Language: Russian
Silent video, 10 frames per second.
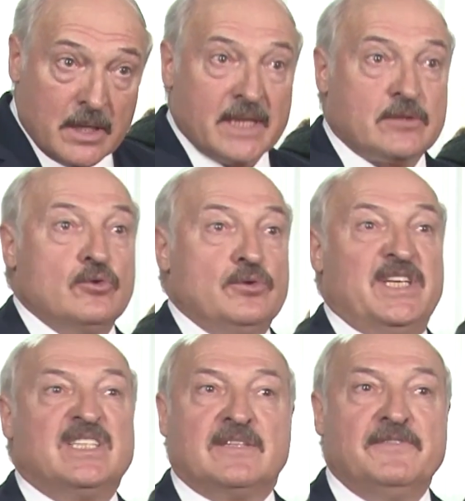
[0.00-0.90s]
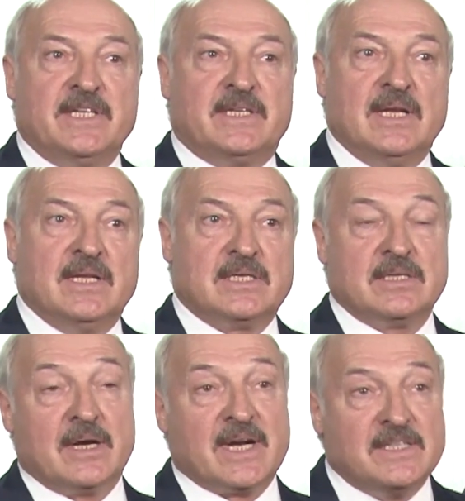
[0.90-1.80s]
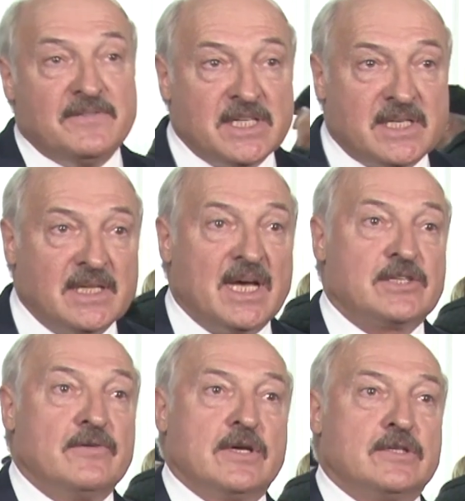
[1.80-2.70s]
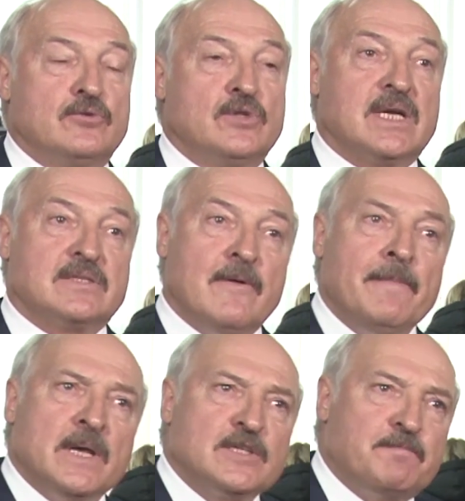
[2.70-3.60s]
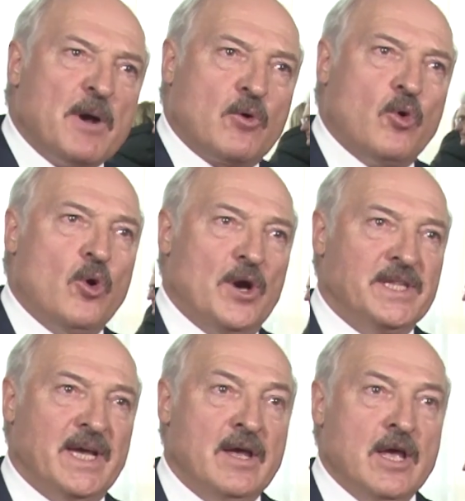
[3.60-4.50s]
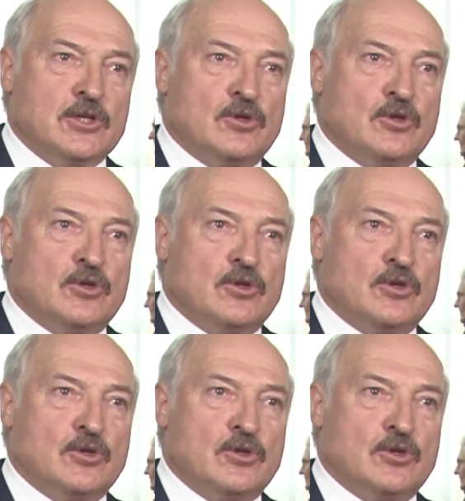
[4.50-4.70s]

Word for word: эту действительность, развитие нашего государства спокойное,